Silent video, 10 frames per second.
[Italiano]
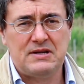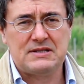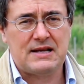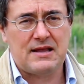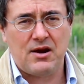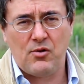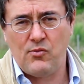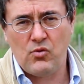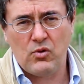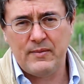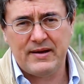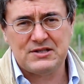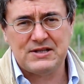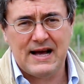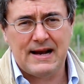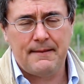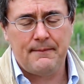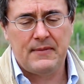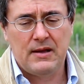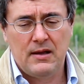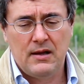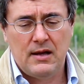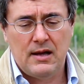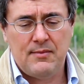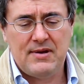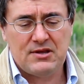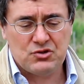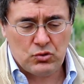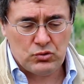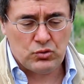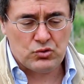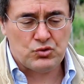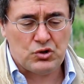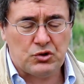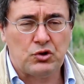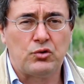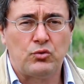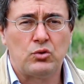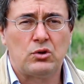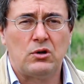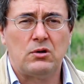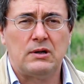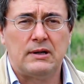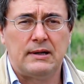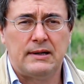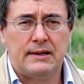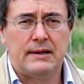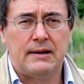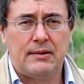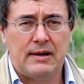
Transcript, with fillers: insetti era comunque marginale, mentre sulla cultura su sodo ho dovuto eh,